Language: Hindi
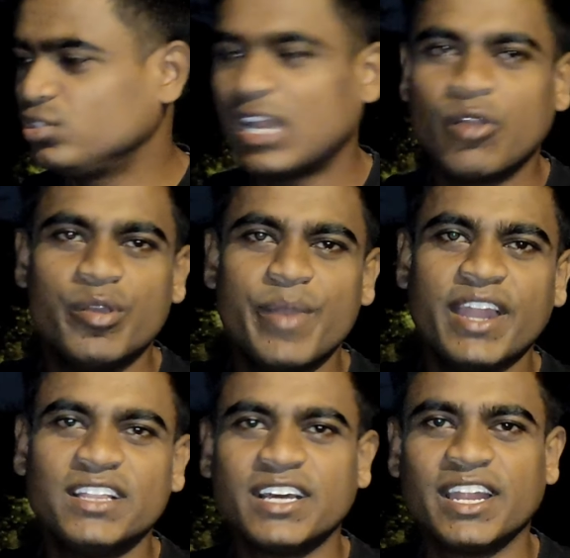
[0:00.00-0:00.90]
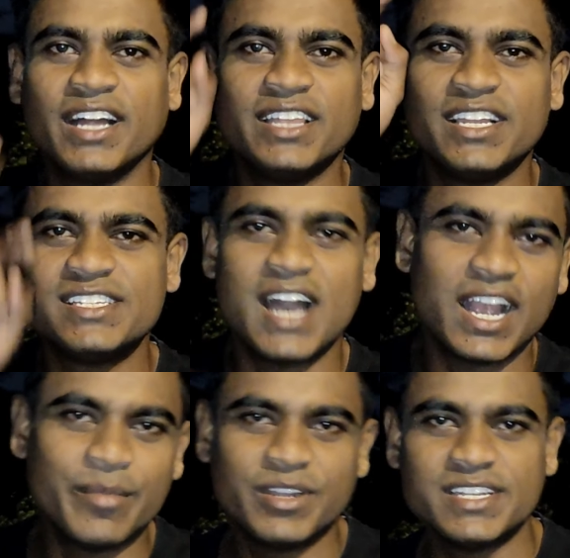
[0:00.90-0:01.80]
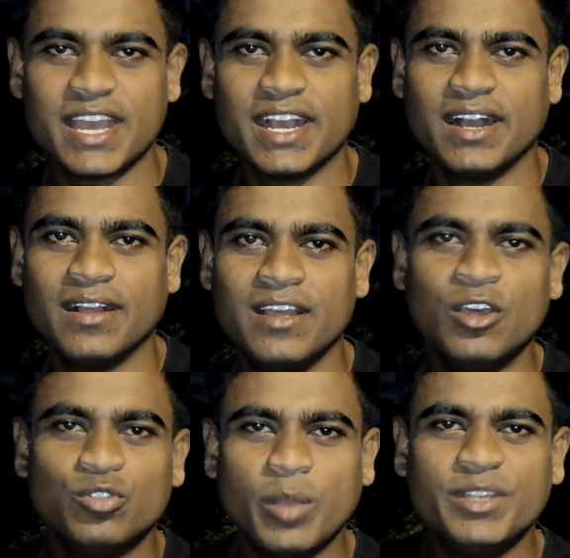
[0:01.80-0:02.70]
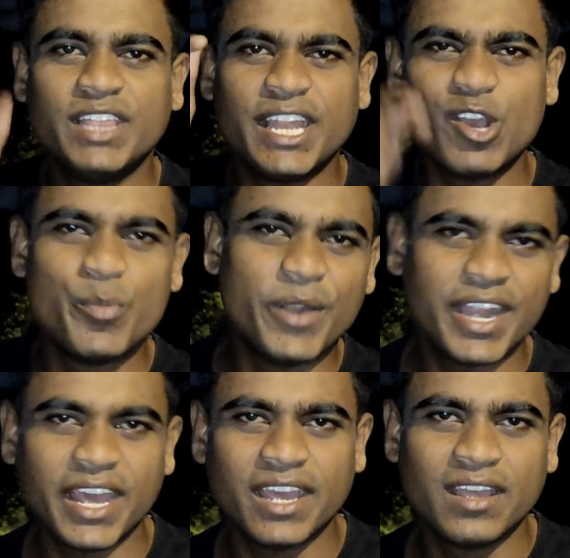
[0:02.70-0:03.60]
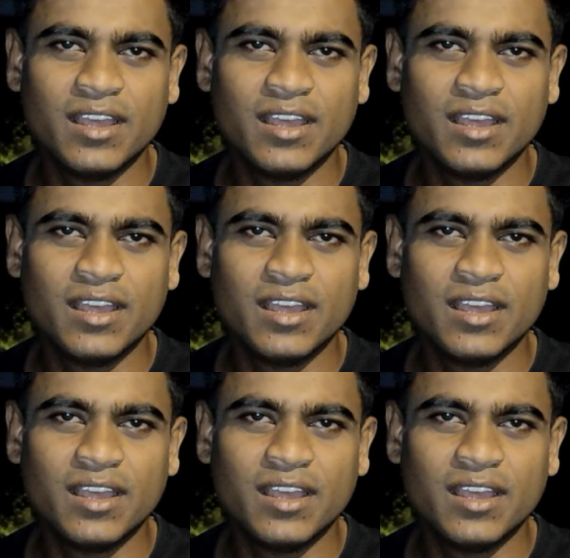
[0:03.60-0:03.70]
दूसरा कोई मेहनत करेगा तेरे से आगे बढ़ जाएगा तो अभी तेरे ऊपर है